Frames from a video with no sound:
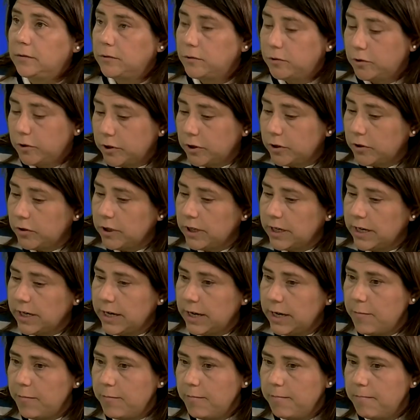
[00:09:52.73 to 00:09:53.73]
yo creo
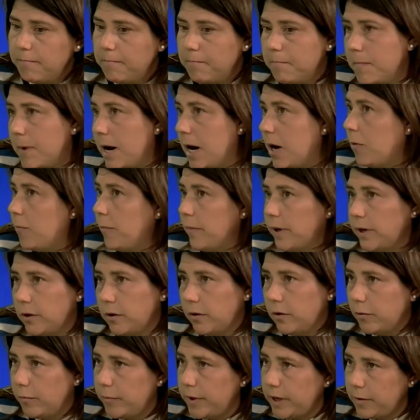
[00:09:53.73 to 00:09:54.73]
que más o menos
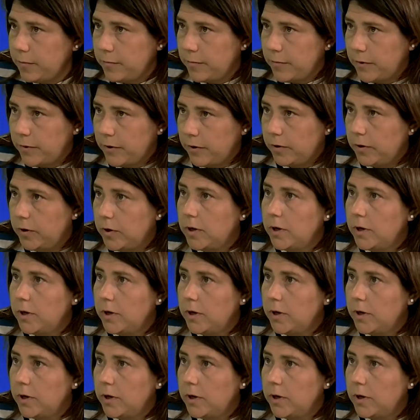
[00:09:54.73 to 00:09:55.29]
lo mismo.